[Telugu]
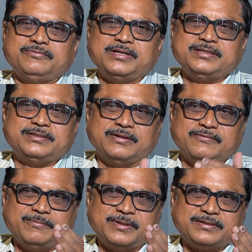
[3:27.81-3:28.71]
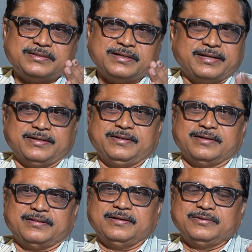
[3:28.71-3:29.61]
వేసిన విమర్శ కరెక్ట్
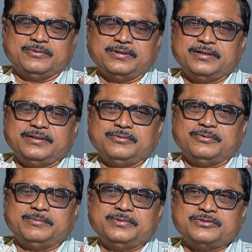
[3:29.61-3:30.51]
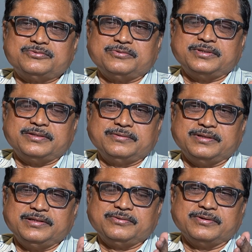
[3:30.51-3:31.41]
కాదు దళితులని దూరం చేస్తున్నారు
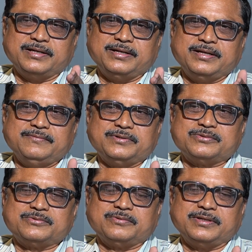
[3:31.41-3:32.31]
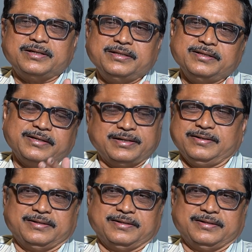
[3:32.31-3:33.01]
దళితులకు అన్యాయం చేస్తున్నారు అనేది కరెక్ట్